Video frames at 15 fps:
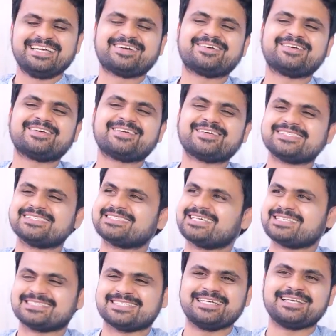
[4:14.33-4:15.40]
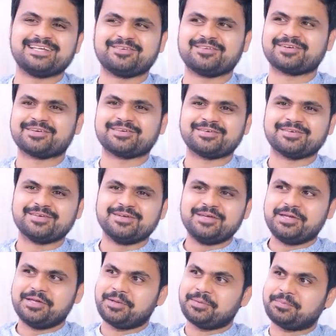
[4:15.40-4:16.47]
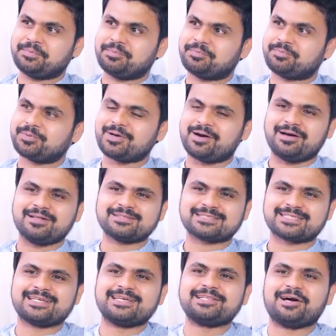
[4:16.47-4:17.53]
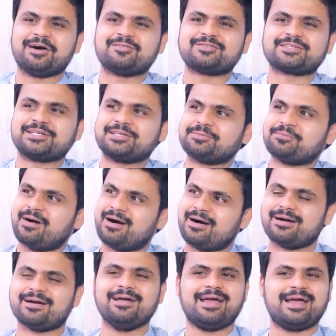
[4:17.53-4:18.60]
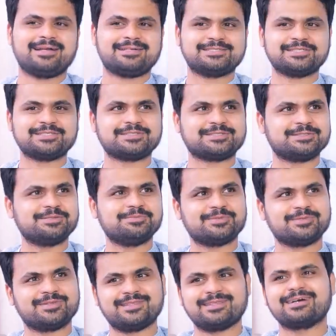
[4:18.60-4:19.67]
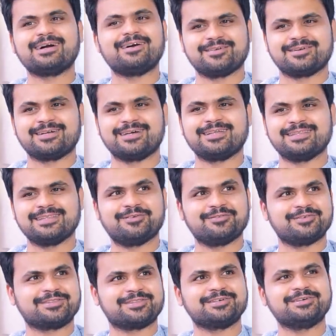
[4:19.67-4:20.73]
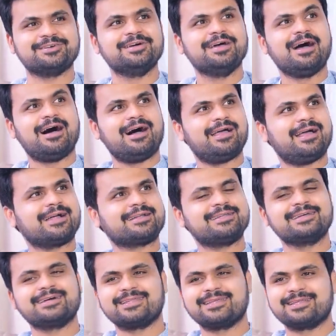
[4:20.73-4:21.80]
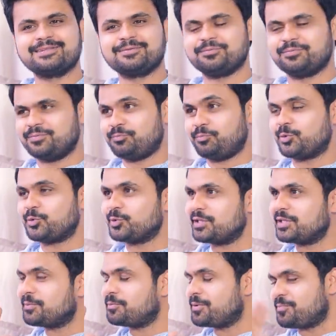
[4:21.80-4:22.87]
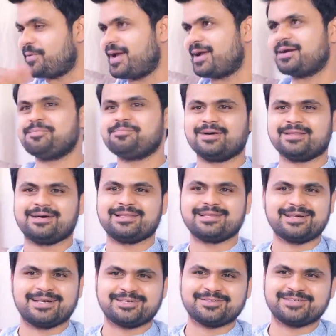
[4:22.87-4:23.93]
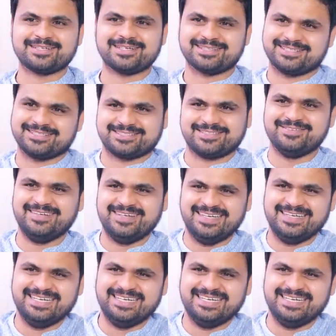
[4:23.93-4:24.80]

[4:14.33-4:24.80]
ఎక్కువ రోజులు సస్టైన్ అవ్వరు ఎప్పుడు ఆన్ స్క్రీన్ ఆఫ్ స్క్రీన్ బాగా యాక్ట్ చేస్తూ ముద్దగా ఉండాలి నవ్వుతూ ఆ యాక్టింగ్ అనేది పడుకునేటప్పుడు ప్యాకప్ అనాలి అంటుంటారు నిజం